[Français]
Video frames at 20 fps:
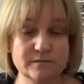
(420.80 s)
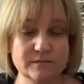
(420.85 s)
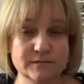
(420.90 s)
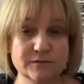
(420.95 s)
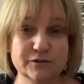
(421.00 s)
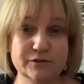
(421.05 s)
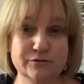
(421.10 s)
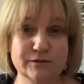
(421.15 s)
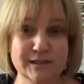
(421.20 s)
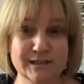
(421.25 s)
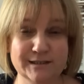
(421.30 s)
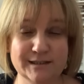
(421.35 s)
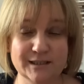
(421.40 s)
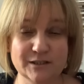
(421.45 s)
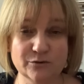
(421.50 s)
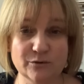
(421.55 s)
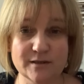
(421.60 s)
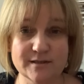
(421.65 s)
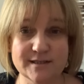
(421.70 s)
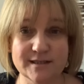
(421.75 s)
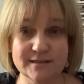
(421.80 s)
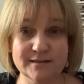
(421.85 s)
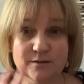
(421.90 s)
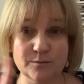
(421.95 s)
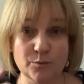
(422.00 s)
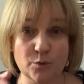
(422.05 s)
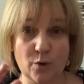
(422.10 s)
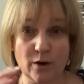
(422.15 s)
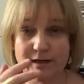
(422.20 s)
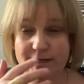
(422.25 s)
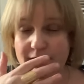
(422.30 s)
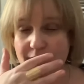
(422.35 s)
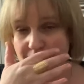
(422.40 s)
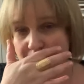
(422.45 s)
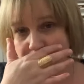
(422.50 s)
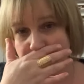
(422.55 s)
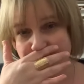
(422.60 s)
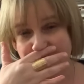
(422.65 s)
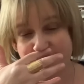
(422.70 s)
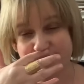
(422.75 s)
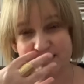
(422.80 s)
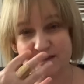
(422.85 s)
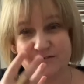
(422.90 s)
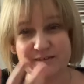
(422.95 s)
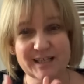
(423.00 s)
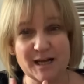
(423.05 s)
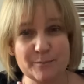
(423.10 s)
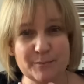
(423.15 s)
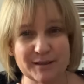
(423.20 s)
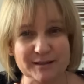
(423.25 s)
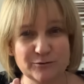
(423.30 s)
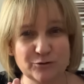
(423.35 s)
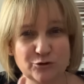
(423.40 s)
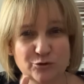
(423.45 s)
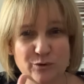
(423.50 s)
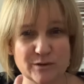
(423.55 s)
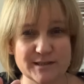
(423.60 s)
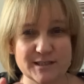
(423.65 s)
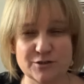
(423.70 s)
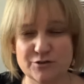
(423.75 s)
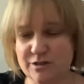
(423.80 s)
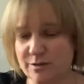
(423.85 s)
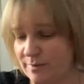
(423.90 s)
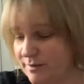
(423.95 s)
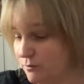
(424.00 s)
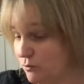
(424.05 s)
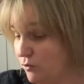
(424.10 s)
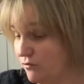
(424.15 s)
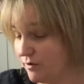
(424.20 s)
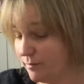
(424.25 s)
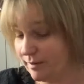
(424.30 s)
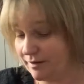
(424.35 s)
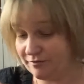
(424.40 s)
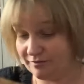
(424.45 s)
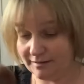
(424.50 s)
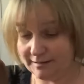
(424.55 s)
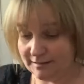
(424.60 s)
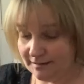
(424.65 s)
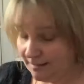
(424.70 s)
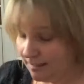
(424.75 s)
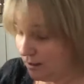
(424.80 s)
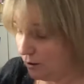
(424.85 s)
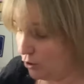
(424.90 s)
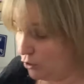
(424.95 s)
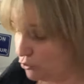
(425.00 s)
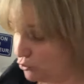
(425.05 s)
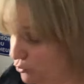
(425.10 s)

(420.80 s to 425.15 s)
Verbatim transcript: des noisettes broyées, ça fait de la pâte de noisette, je sais pas trop. Enfin bref. En